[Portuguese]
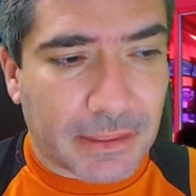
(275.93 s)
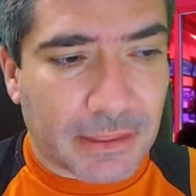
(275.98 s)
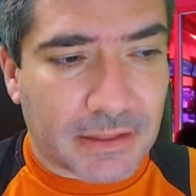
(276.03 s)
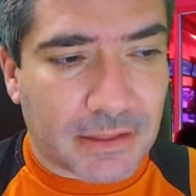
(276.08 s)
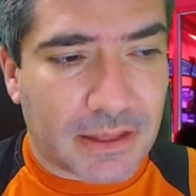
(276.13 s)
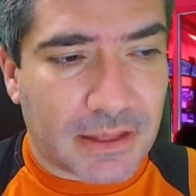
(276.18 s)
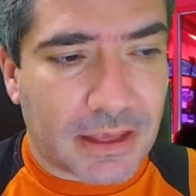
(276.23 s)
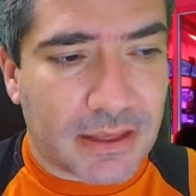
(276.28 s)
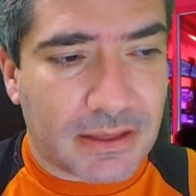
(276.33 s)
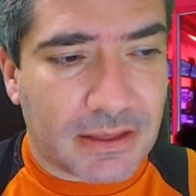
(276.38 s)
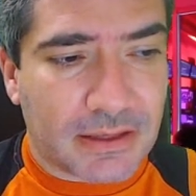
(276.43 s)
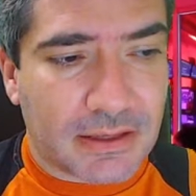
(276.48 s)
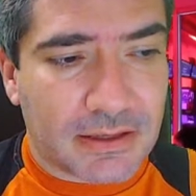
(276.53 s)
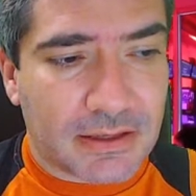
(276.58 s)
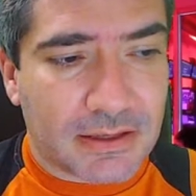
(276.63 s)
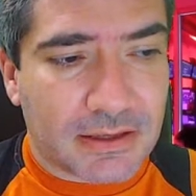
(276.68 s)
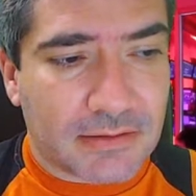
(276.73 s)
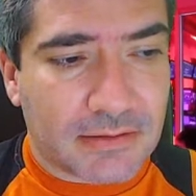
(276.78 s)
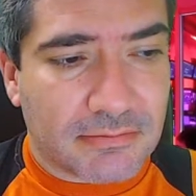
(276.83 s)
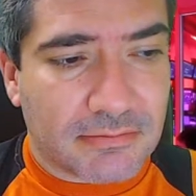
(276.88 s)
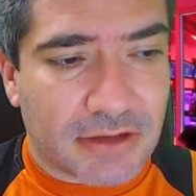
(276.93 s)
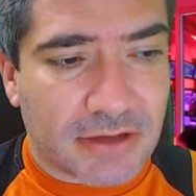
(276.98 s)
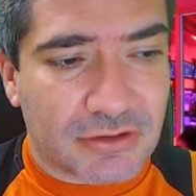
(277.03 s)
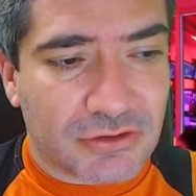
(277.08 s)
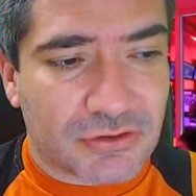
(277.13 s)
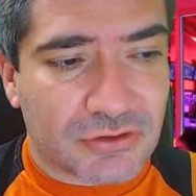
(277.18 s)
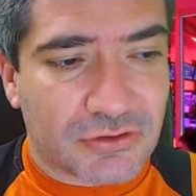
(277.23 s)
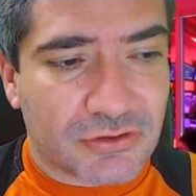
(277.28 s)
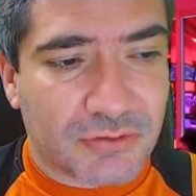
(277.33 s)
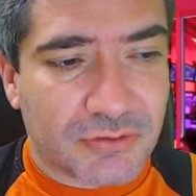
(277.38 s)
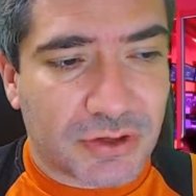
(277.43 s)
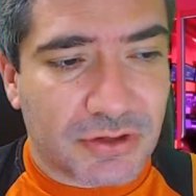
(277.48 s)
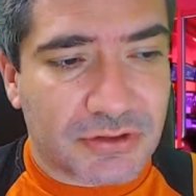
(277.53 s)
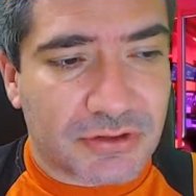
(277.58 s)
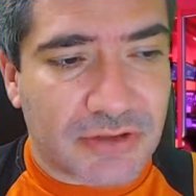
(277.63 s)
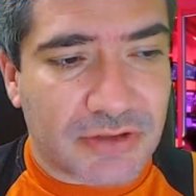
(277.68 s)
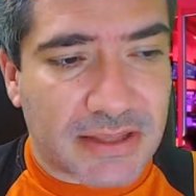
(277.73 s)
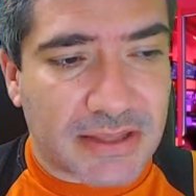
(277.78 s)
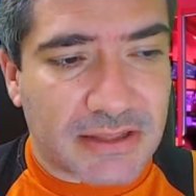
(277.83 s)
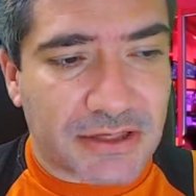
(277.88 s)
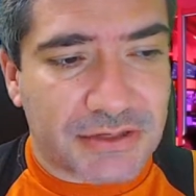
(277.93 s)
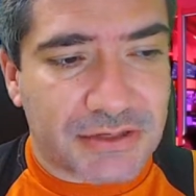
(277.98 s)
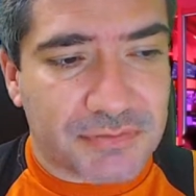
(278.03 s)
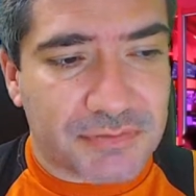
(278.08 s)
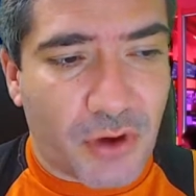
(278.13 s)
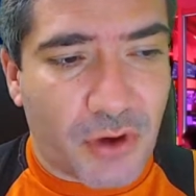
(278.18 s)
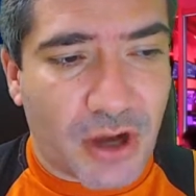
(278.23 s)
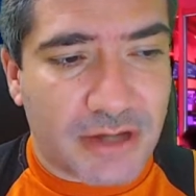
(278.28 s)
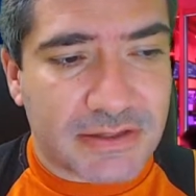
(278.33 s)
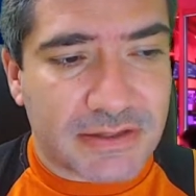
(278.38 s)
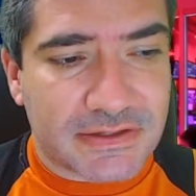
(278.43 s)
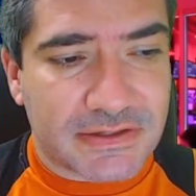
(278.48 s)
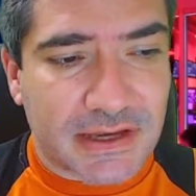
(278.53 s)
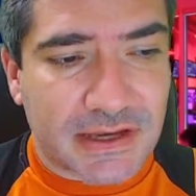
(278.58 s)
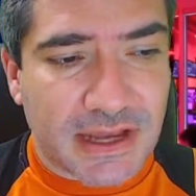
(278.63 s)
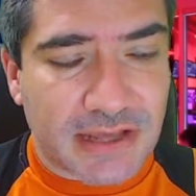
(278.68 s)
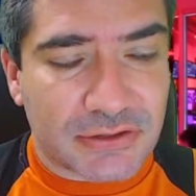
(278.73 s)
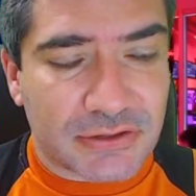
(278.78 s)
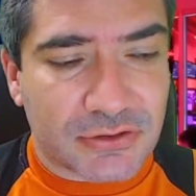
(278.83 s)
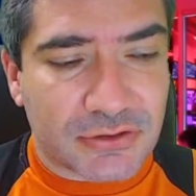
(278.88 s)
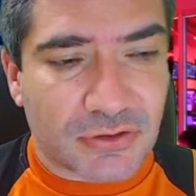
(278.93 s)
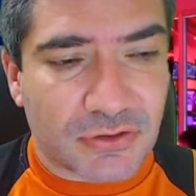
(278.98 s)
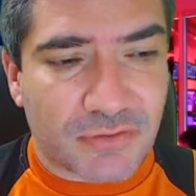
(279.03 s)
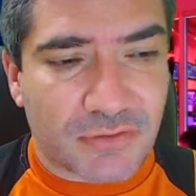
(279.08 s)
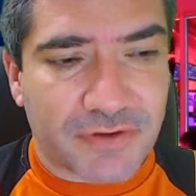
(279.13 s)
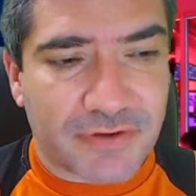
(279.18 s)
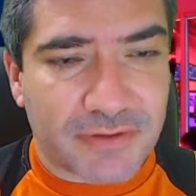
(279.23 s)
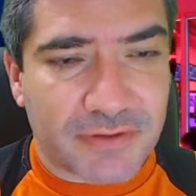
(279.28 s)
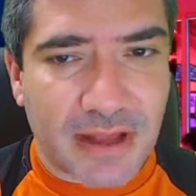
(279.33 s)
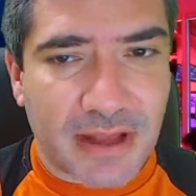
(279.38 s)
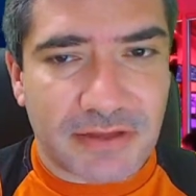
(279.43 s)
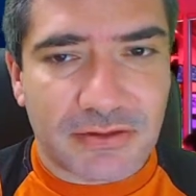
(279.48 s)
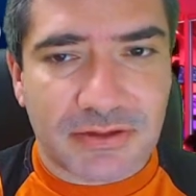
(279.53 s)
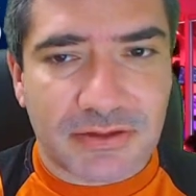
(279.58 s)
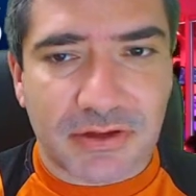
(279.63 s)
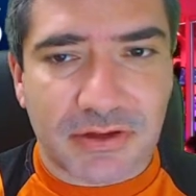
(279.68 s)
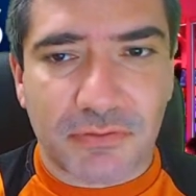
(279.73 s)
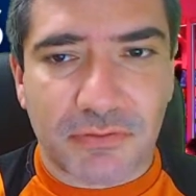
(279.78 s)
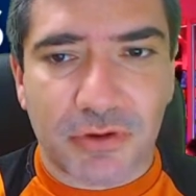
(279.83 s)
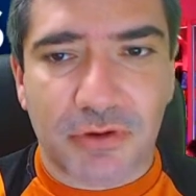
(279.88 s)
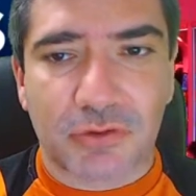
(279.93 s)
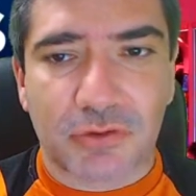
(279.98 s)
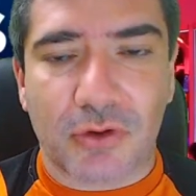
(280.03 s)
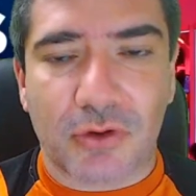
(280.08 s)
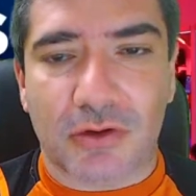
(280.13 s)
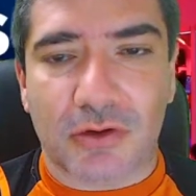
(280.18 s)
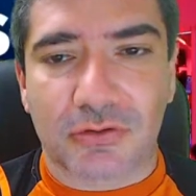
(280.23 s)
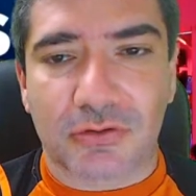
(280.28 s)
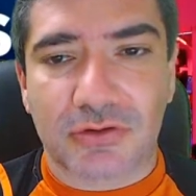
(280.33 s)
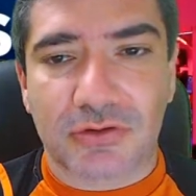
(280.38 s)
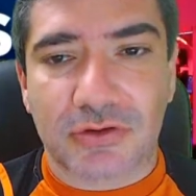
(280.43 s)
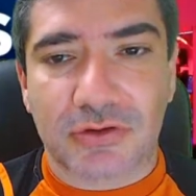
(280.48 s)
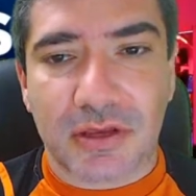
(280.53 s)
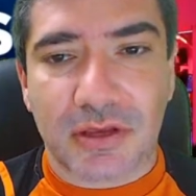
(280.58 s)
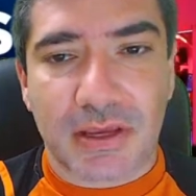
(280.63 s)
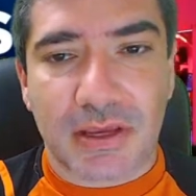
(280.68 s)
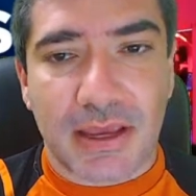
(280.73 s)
né? mas os números ainda de mortes e casos confirmados são muito altos.